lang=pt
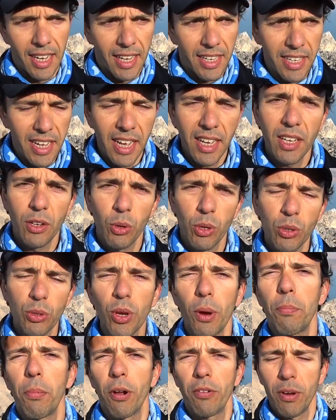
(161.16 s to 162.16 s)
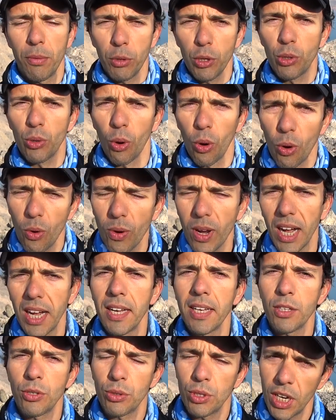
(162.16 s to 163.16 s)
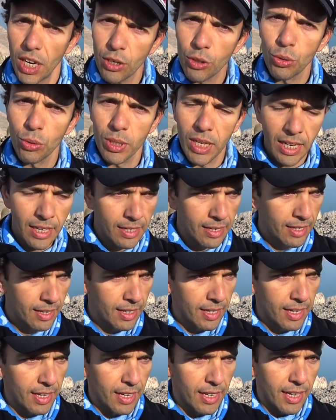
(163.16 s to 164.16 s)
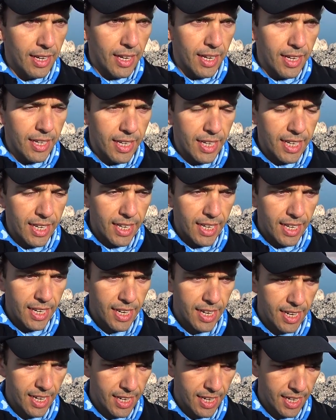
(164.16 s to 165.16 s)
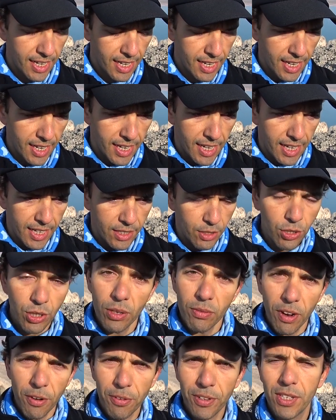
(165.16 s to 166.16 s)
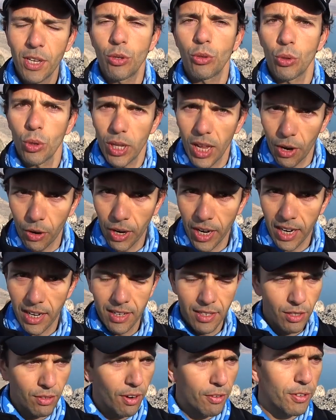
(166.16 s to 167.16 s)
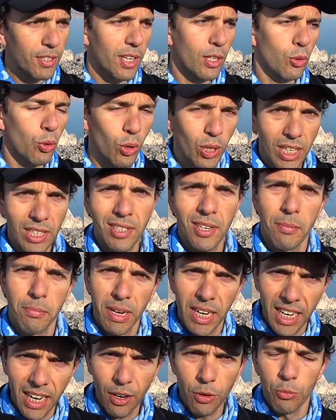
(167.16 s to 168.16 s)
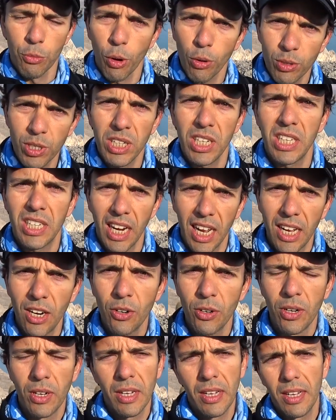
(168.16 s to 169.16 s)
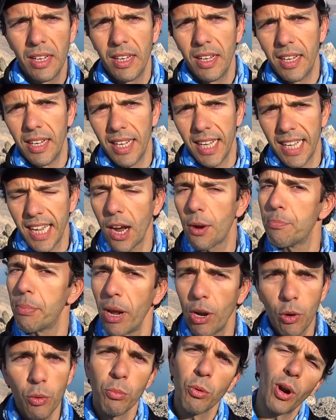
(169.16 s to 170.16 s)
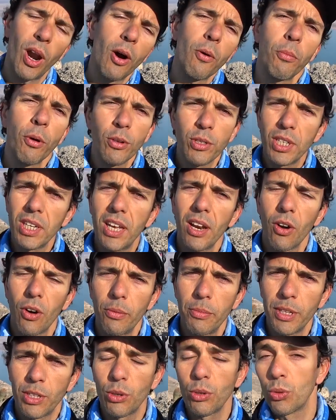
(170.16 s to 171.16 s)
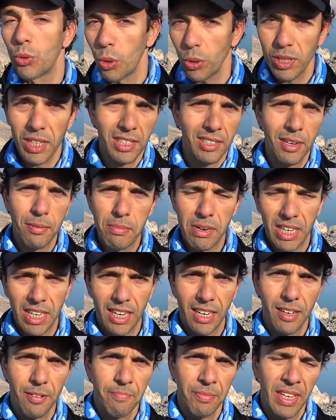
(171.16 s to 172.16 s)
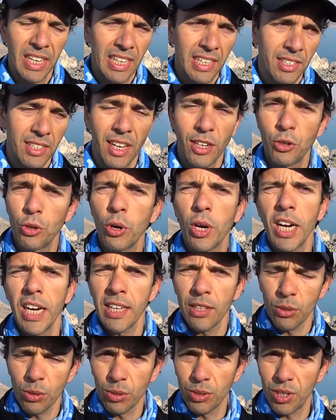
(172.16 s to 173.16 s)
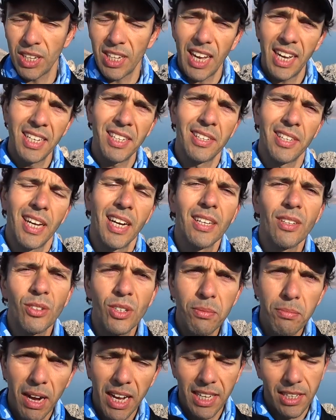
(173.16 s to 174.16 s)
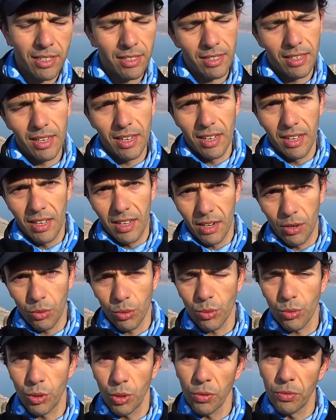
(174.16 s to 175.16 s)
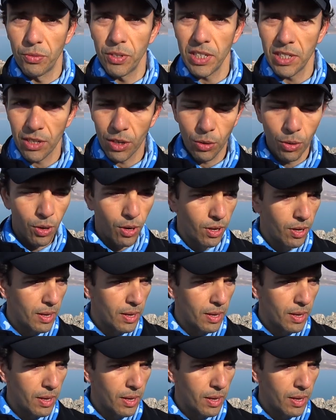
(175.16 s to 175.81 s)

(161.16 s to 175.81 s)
E aí, quando sua prova é muito longa, isso te ajuda. É... Então você não vai fazer isso toda hora. Você não vai fazer toda semana um monte de treino é, para acumular um monte de quilômetro toda semana. Você está jogando, você está arriscando demais com o seu físico.